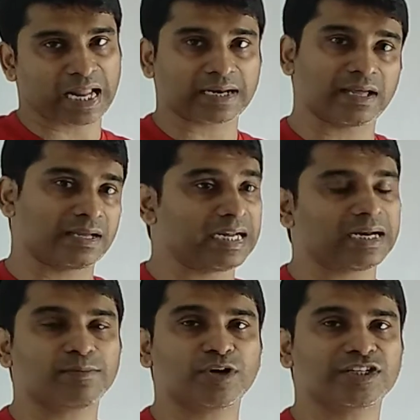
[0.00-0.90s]
একটা গেট
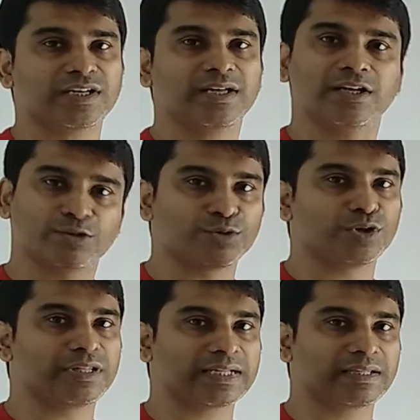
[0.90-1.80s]
আপও আছে
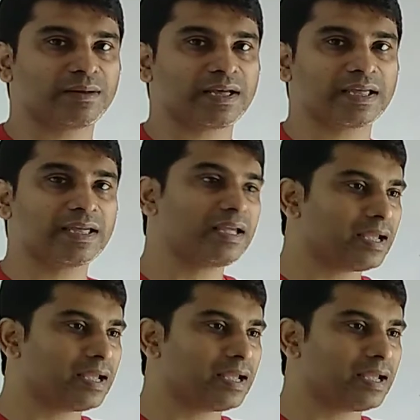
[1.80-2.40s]
সুন্দর দেখতেও লাগে